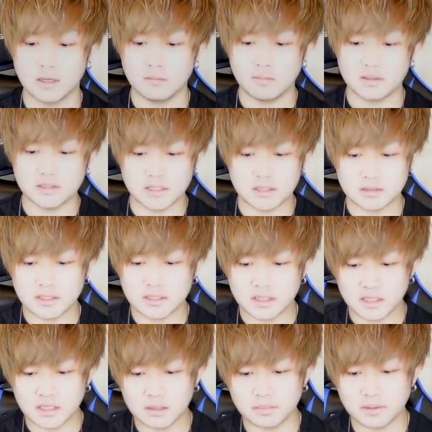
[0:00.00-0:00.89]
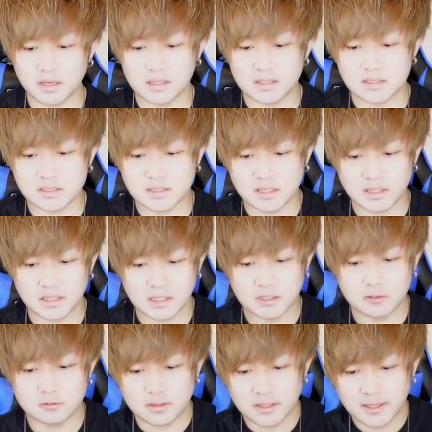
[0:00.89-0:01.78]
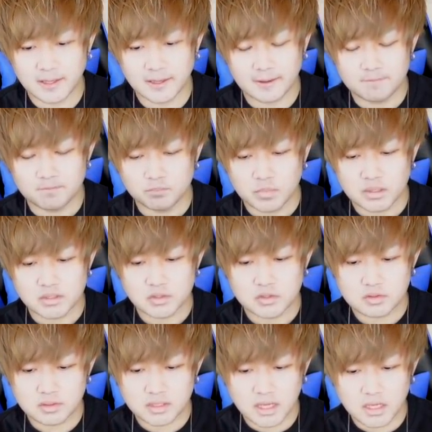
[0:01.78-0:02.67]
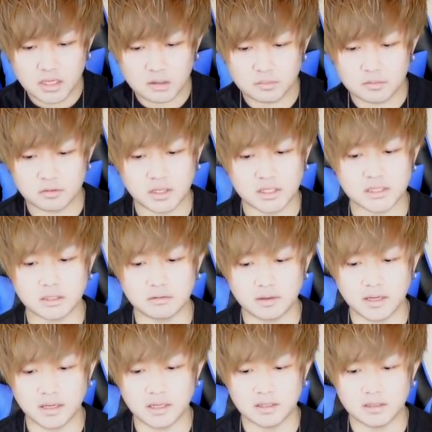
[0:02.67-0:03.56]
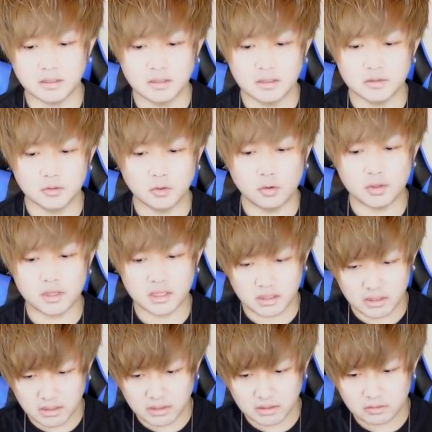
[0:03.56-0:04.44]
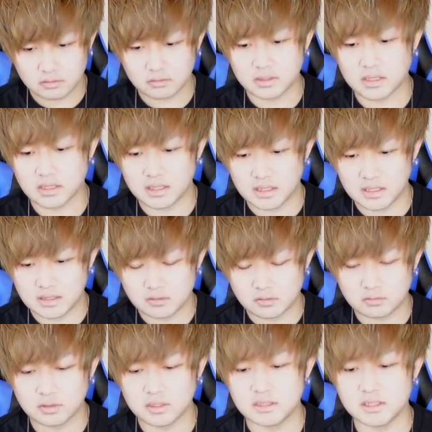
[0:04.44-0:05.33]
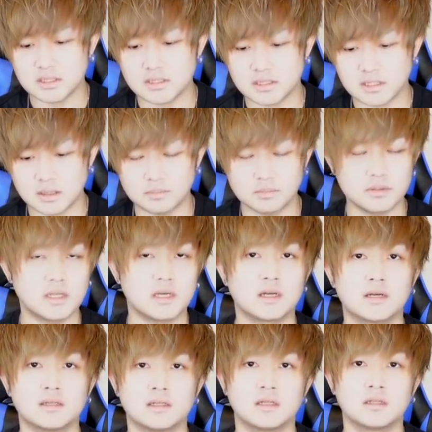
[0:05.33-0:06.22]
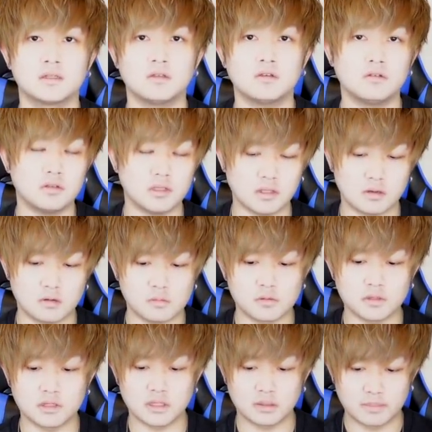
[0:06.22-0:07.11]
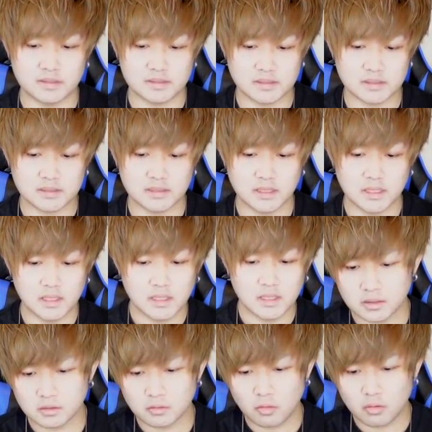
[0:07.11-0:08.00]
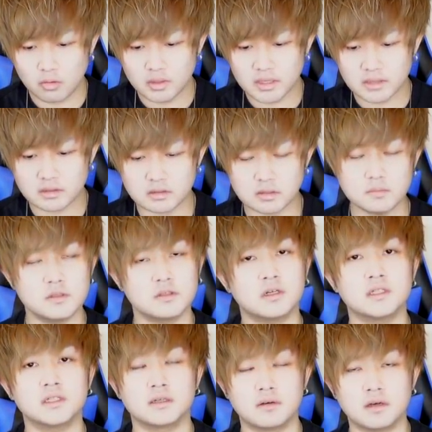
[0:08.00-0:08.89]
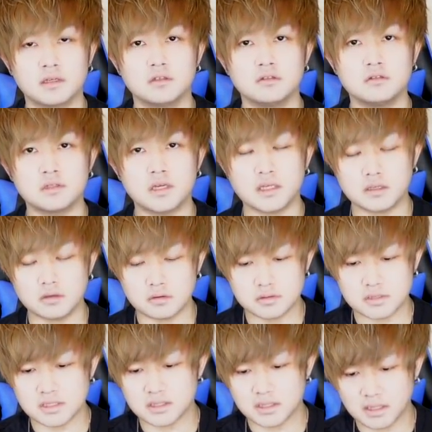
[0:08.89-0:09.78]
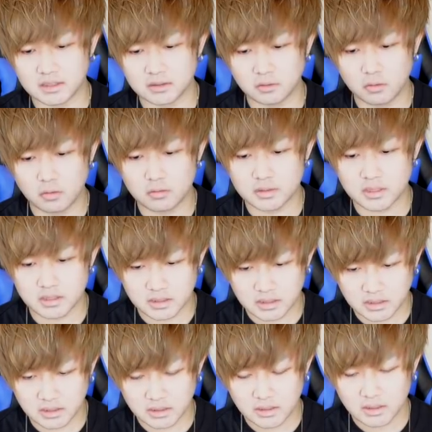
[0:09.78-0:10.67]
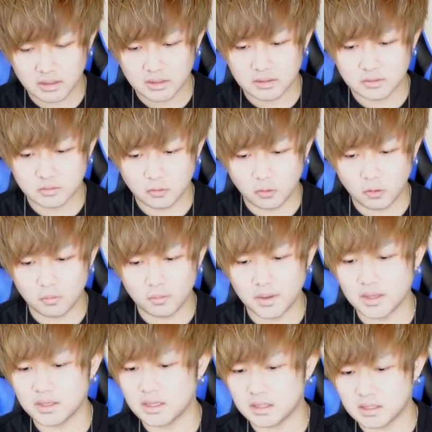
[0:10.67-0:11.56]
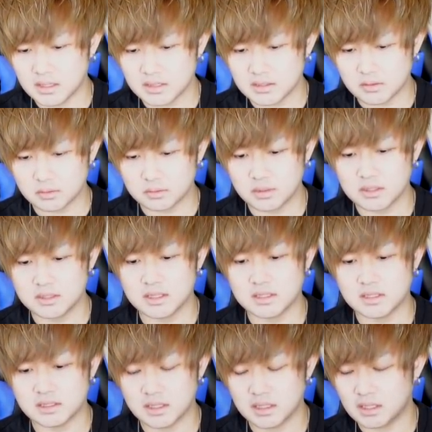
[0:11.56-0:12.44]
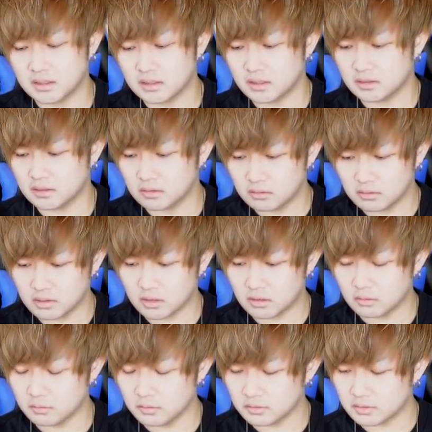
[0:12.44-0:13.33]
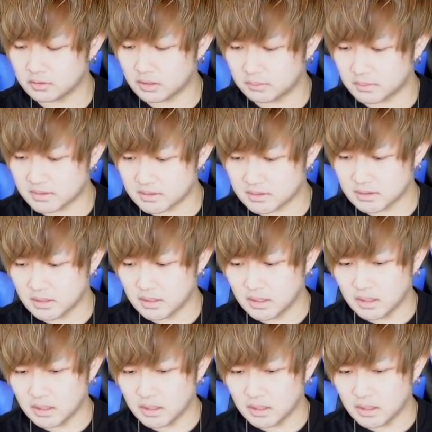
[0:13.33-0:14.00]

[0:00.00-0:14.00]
まあ、全体的にバランスがいいので、まあ、周回組の方は、動撃、遊撃、即必殺が無難かなっていうふうに思ってます。攻略組の方は遊撃を捨てて同撃、同盟撃、即必殺がいいかなっていうふうに思ってます。